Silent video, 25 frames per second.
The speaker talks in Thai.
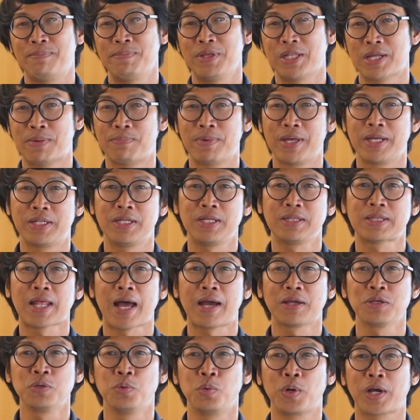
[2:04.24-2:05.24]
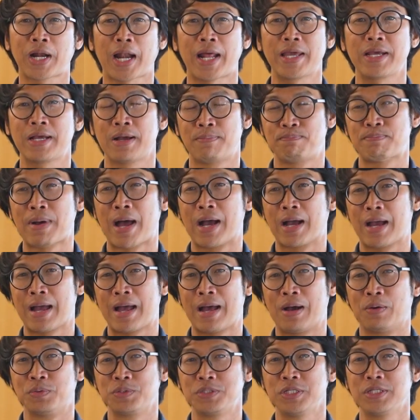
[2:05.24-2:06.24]
และมีทำเลที่ตั้งอยู่ใกล้กับปาก
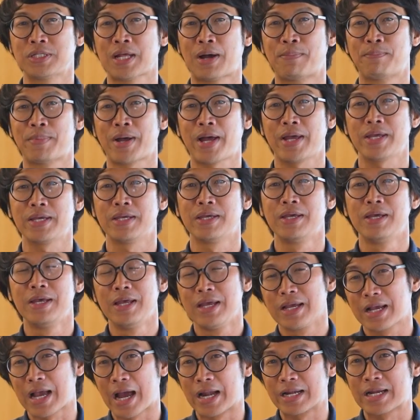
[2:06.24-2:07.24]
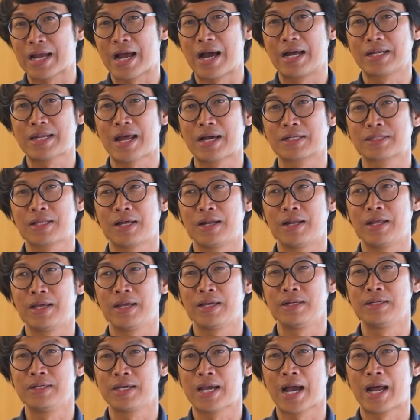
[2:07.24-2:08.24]
อ่าวจึงทำให้การค้าทางทะเล
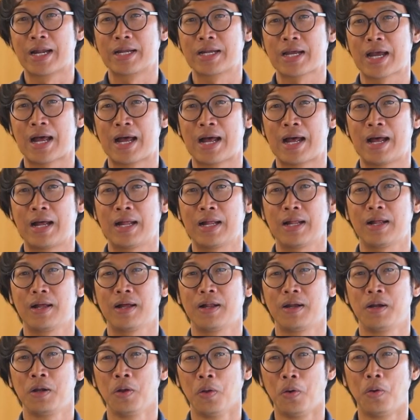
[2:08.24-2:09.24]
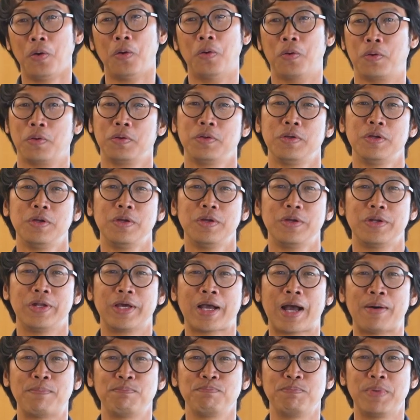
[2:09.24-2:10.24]
หรือการค้าโลก
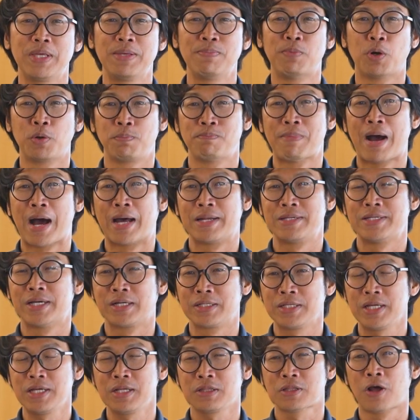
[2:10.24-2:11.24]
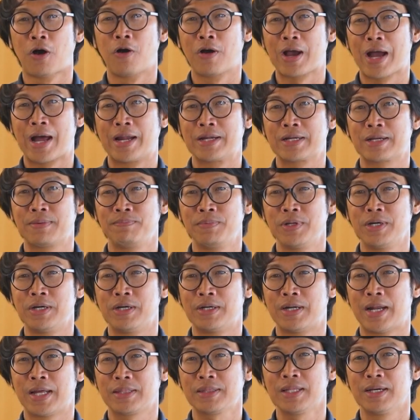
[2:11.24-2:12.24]
นะครับมีบทบาทอย่างยิ่งต่อการกำเนิ
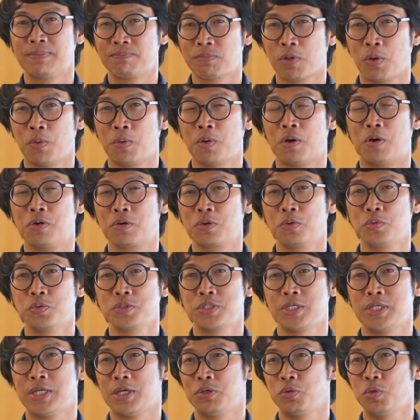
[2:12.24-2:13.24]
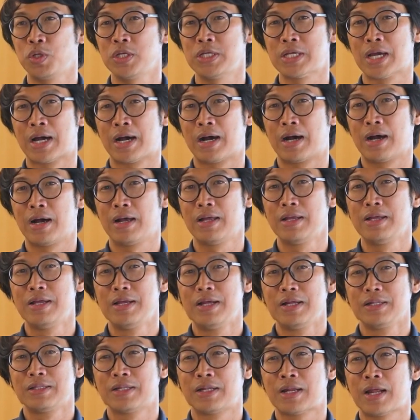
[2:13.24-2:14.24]
ดและเติบโตของกรุงศรีอยุธยา
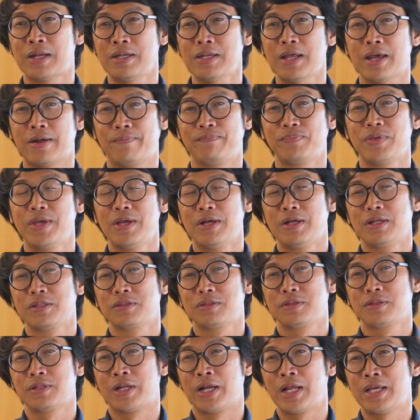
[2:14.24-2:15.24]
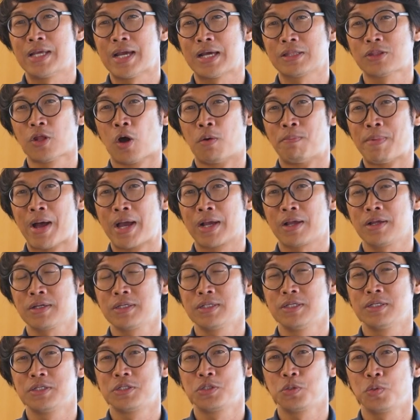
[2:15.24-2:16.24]
ดังนั้นเนี่ยระยะต่อมา ก็
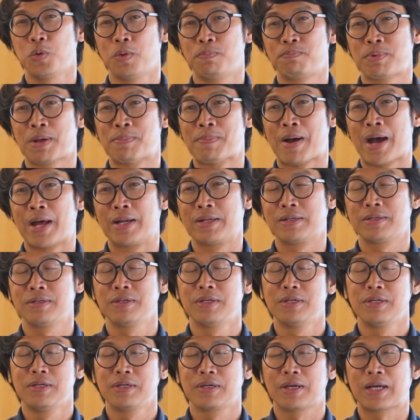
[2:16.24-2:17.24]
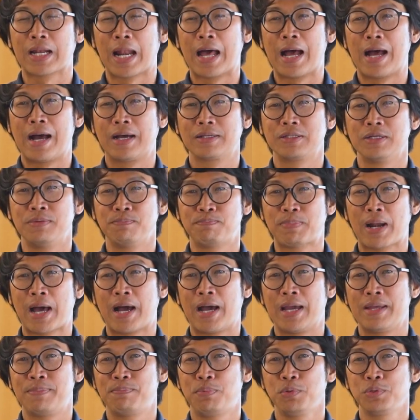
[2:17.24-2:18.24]
คือช่วงประมาณกลางถึงป
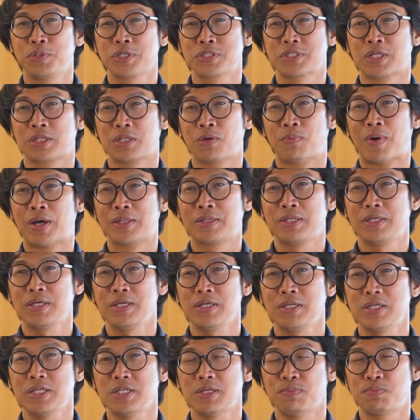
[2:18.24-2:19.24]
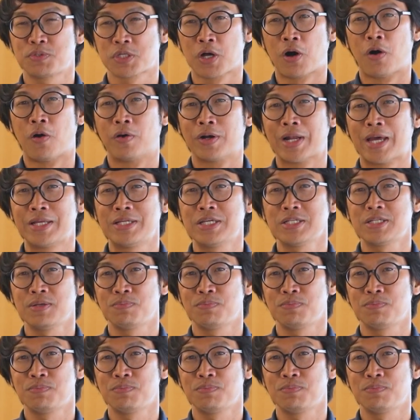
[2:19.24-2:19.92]
ลายพุทธศตวรรษที่ 22 และ